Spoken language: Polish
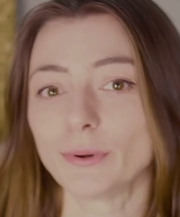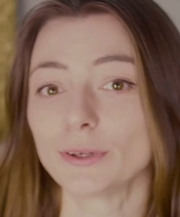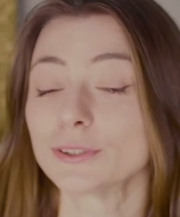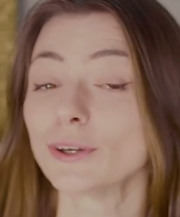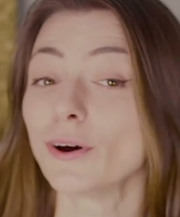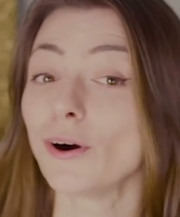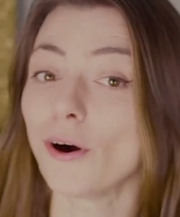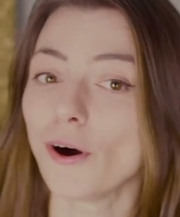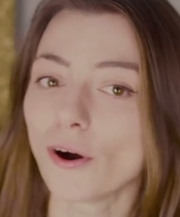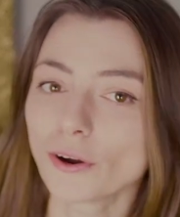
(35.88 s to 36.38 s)
bo
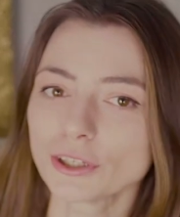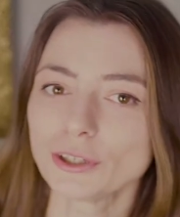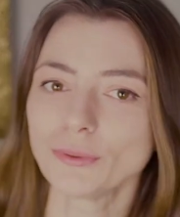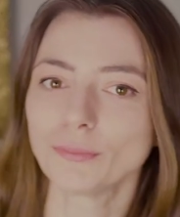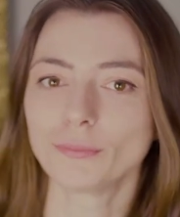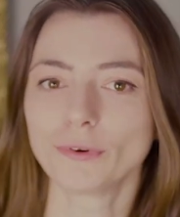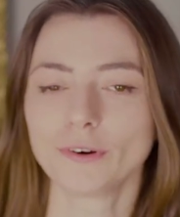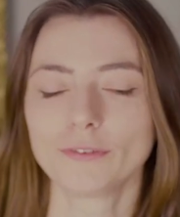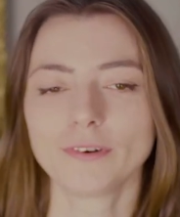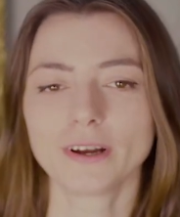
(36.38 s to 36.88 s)
to o nim
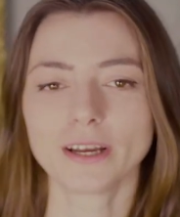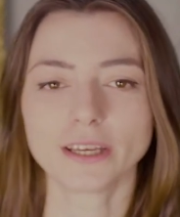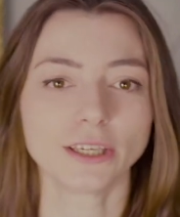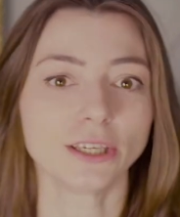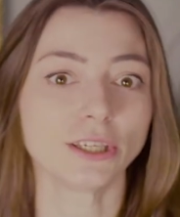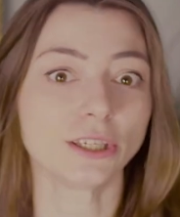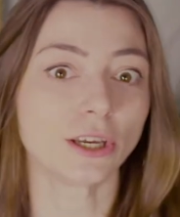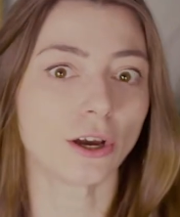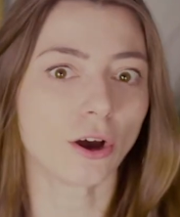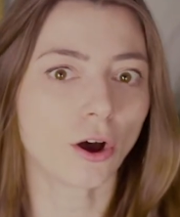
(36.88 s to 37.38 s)
mowa
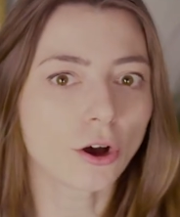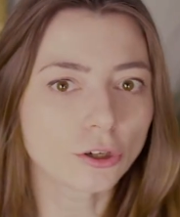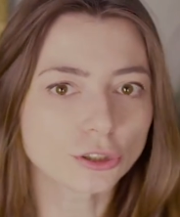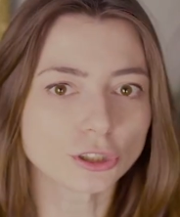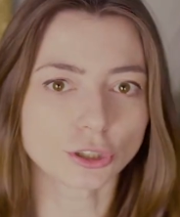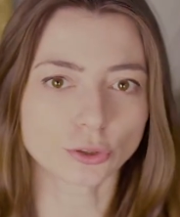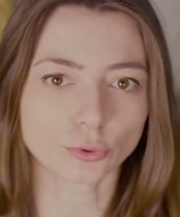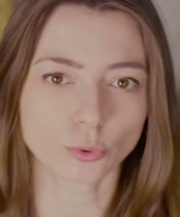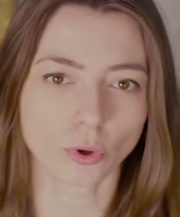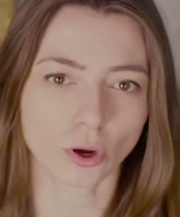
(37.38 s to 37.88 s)
i nie
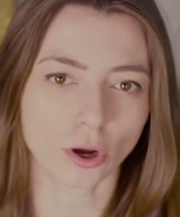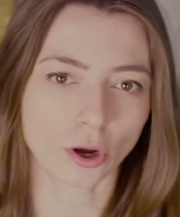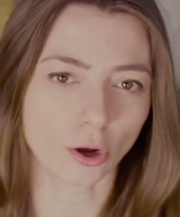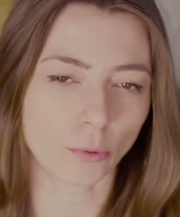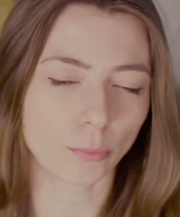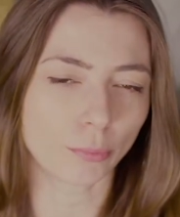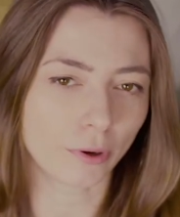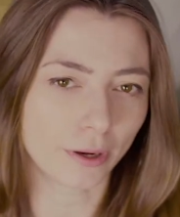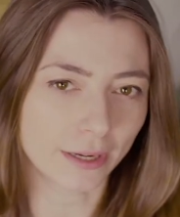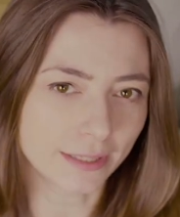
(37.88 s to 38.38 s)
chodzi tu
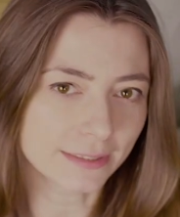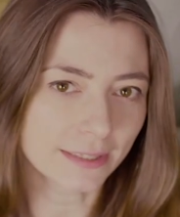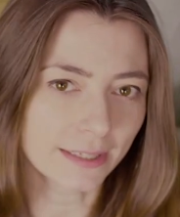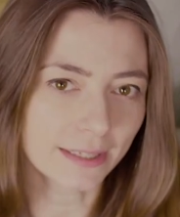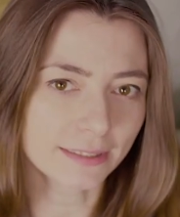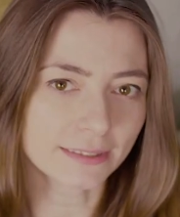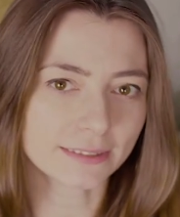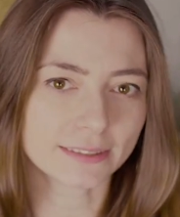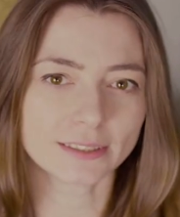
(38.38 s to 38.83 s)
o poetę,